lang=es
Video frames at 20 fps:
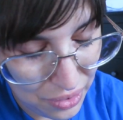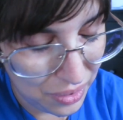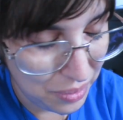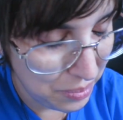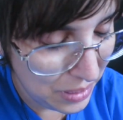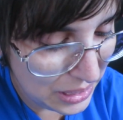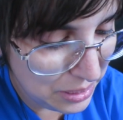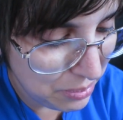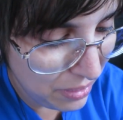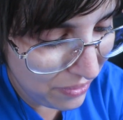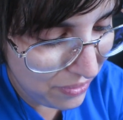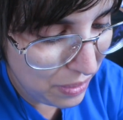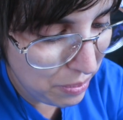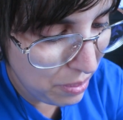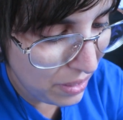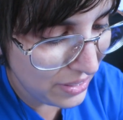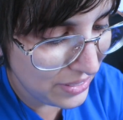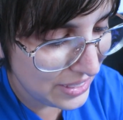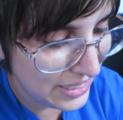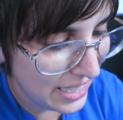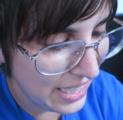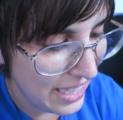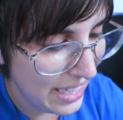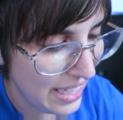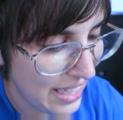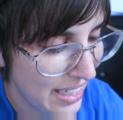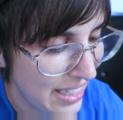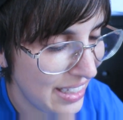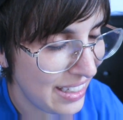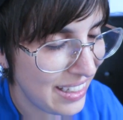lo que más me ha flipado es
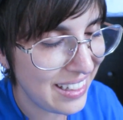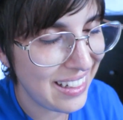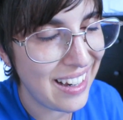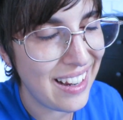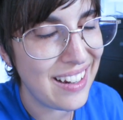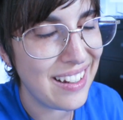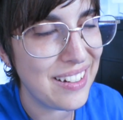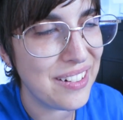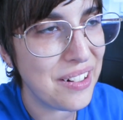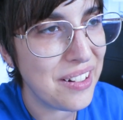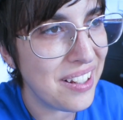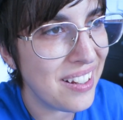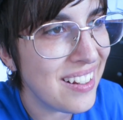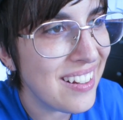que em,